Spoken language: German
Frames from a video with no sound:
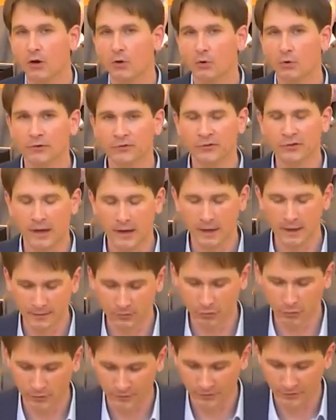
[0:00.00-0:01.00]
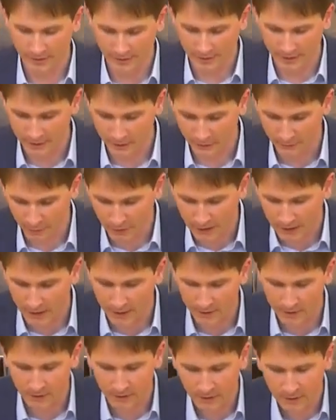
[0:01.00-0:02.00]
Unsere Haltung ist eher die
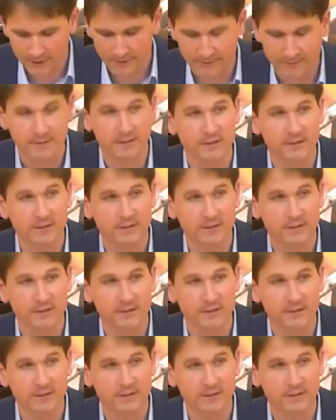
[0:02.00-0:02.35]
Frage, ist